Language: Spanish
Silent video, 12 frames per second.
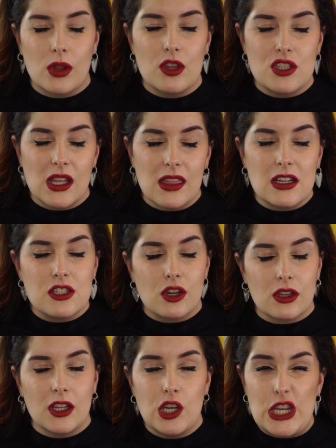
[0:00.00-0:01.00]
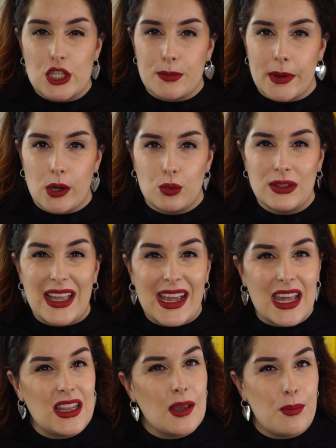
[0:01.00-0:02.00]
cuando os hice el sorteo y os pregunté
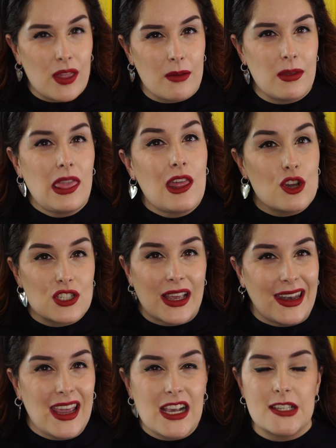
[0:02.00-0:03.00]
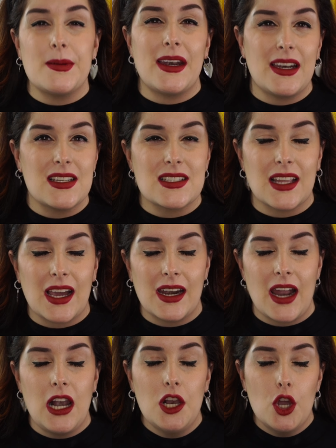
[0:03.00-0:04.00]
qué tipo de vídeos queríais ver en este
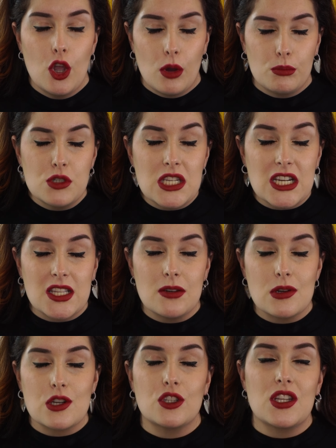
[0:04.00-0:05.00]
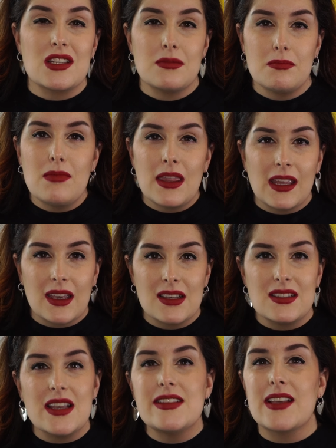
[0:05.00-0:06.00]
canal, muchas de vosotras me
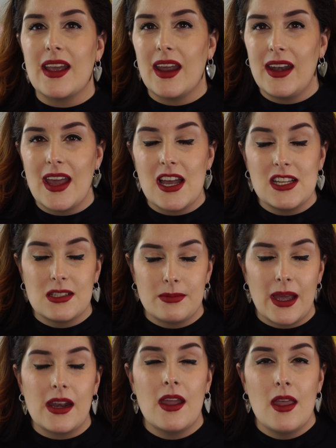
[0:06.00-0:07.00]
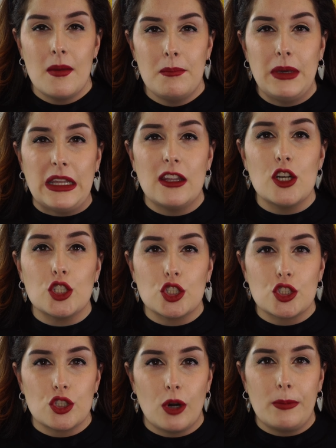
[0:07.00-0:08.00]
dijisteis que queríais ver vídeos
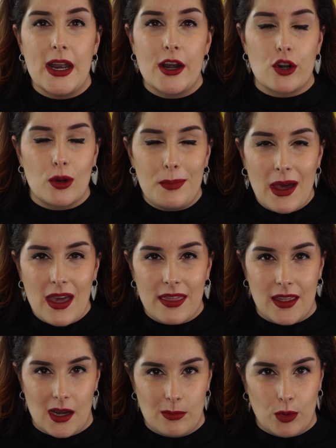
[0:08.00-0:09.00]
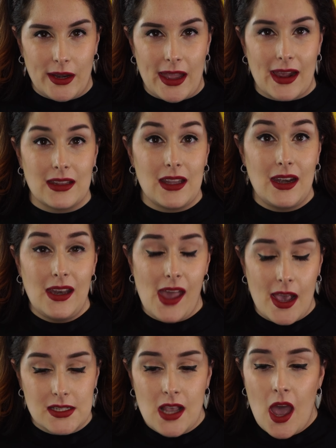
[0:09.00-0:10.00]
sobre ropa de ceremonia, que
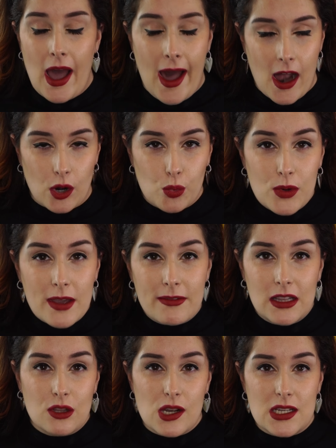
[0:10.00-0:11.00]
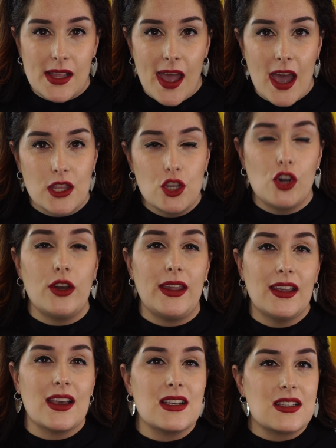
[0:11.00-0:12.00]
teníais algún evento este año
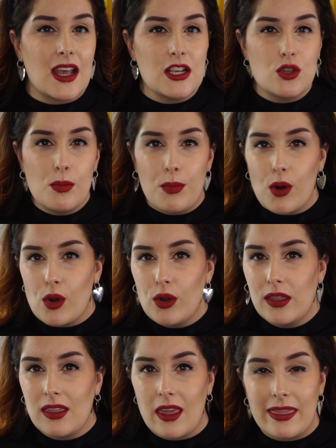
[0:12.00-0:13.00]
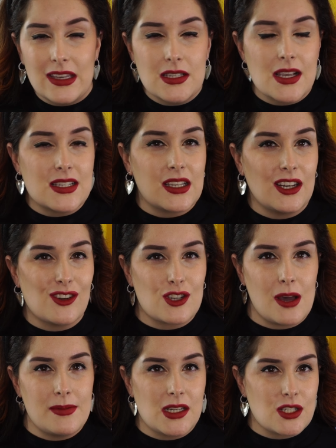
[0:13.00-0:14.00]
y que estáis un poco indecisas, que no
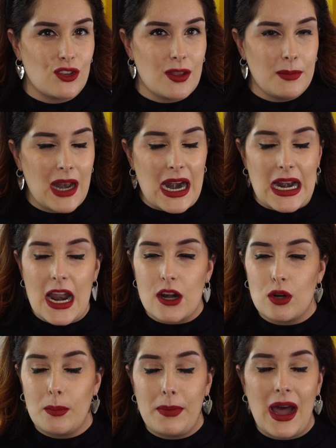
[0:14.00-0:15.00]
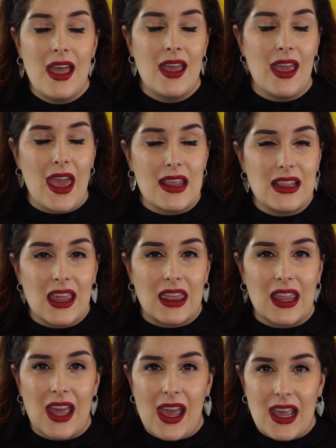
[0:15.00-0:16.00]
sabéis dónde mirar la ropa, etc,
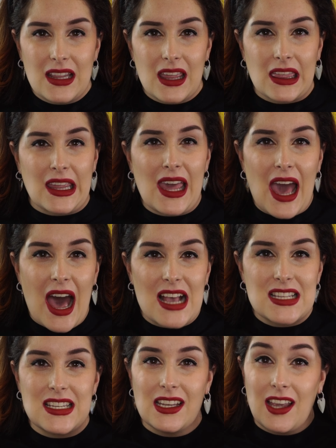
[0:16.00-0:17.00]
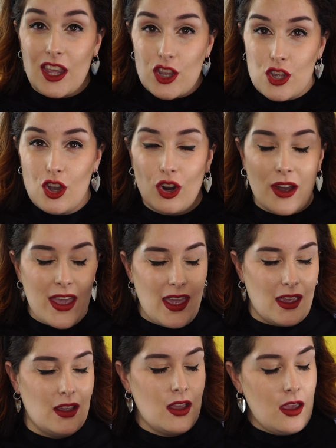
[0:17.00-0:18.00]
etc, así que yo
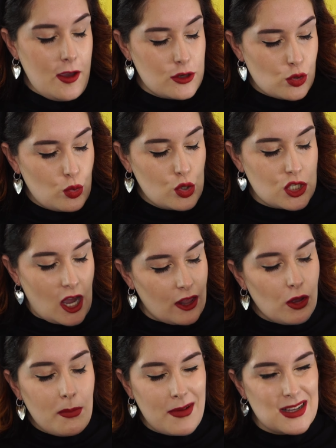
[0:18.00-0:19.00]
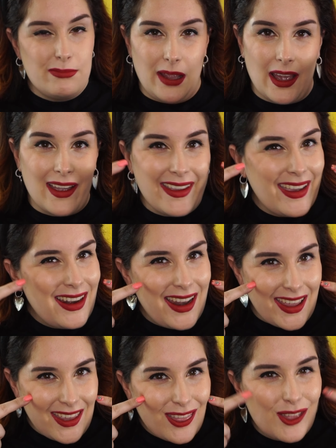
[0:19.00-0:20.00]
he escuchado, más bien he
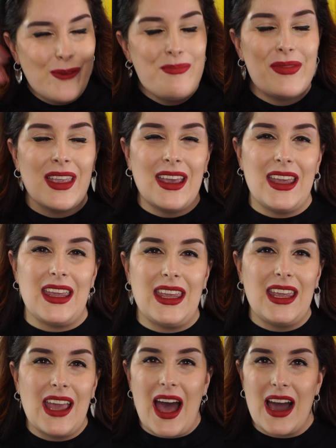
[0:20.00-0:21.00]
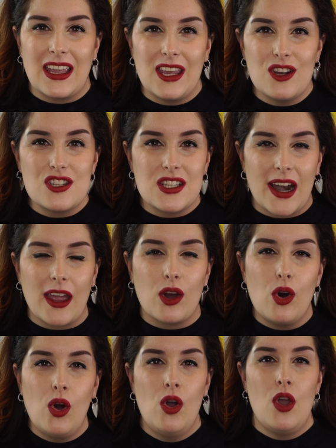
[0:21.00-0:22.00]
leído y aquí os
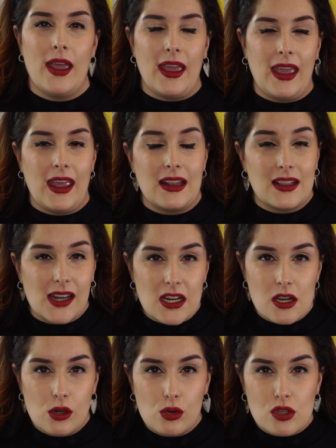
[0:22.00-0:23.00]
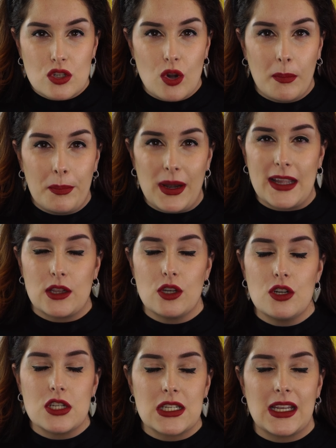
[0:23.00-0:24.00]
traigo eh, tres looks
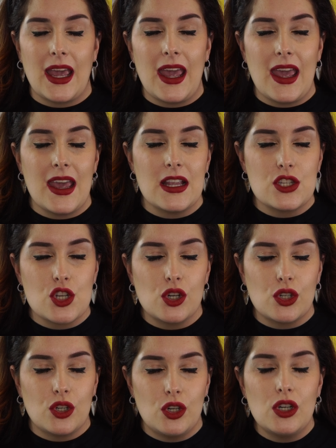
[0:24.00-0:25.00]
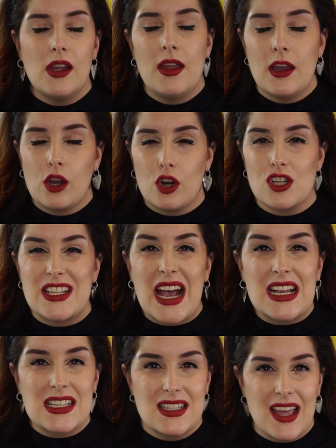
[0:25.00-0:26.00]
completos que he hecho con
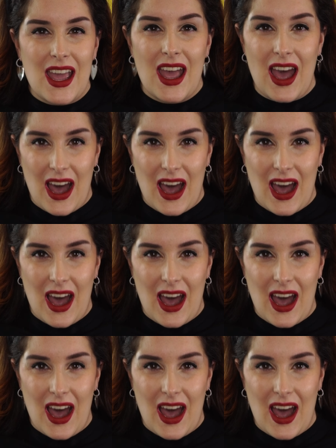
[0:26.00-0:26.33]
cosas de